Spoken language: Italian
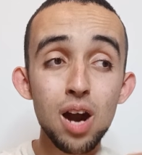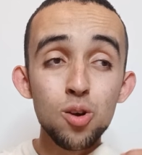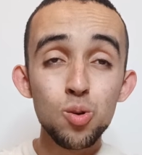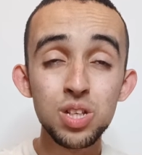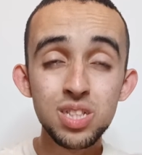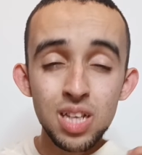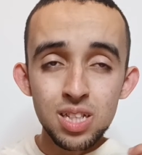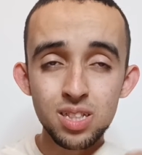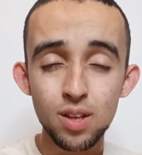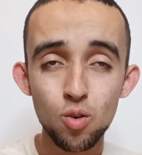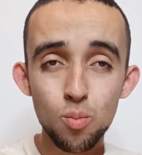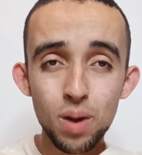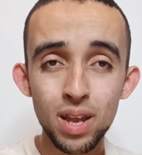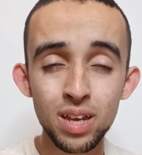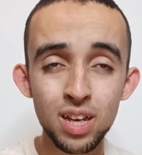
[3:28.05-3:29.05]
a, questi esseri
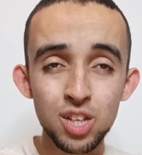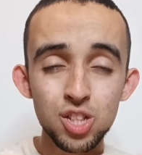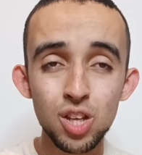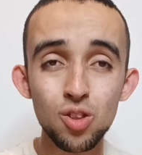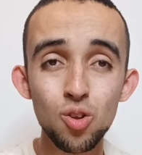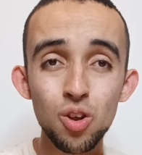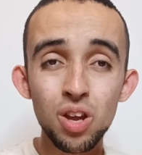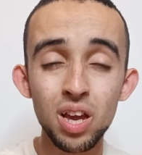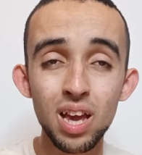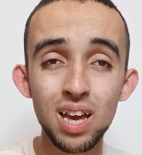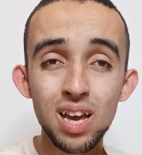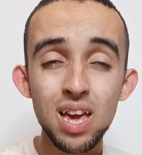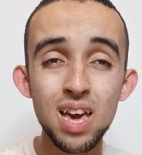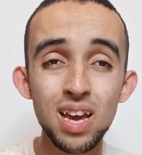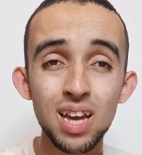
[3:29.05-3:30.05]
umani che scendono, in,
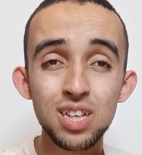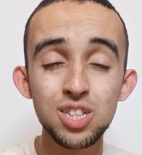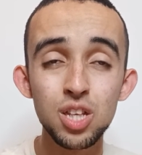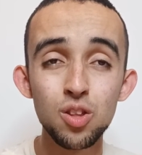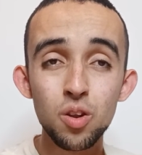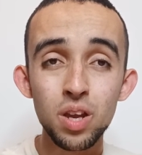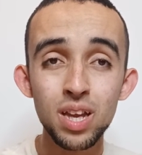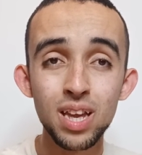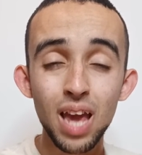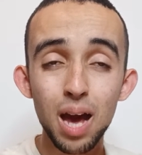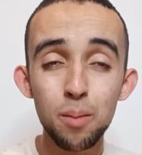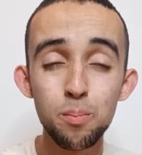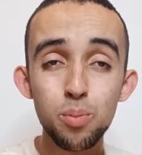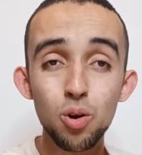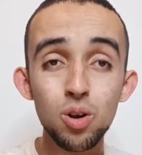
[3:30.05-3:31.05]
che scendono in
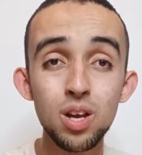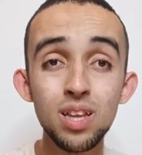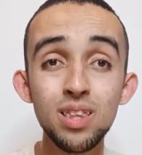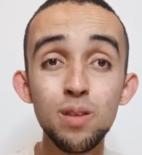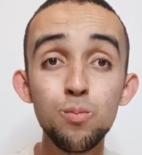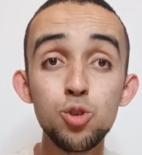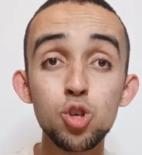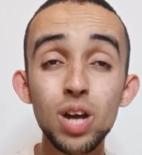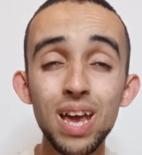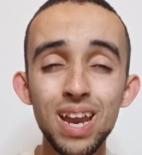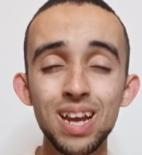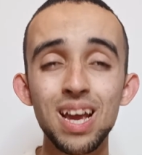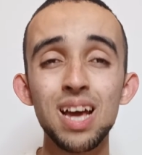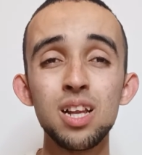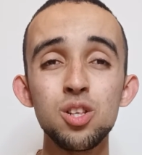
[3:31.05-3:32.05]
campo di giocare
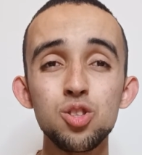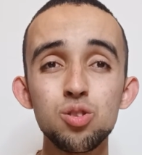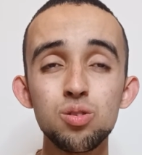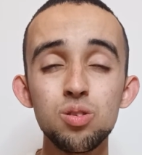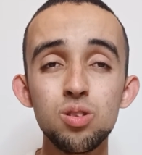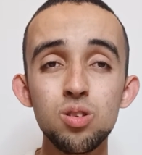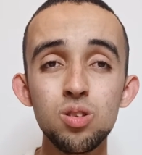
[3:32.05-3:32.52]
a calcio.